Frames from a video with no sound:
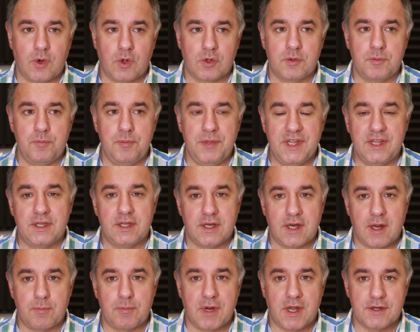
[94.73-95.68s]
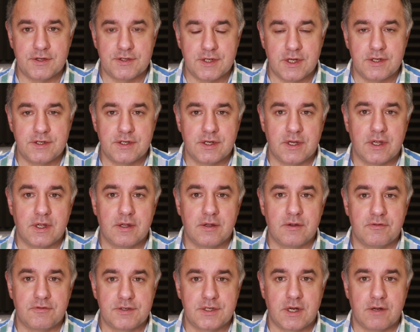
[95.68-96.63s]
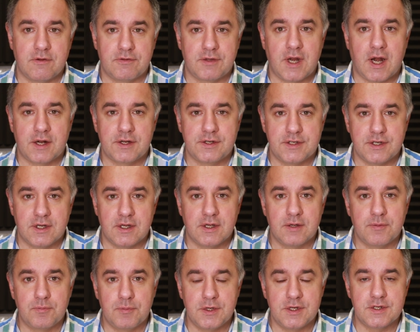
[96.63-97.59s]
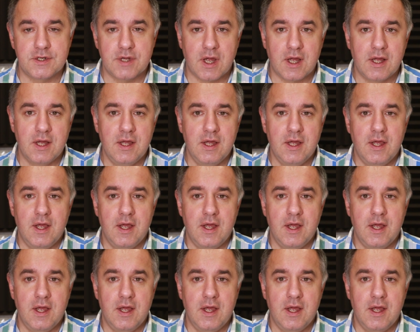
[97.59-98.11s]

odbity na planszecie w trakcie bicia.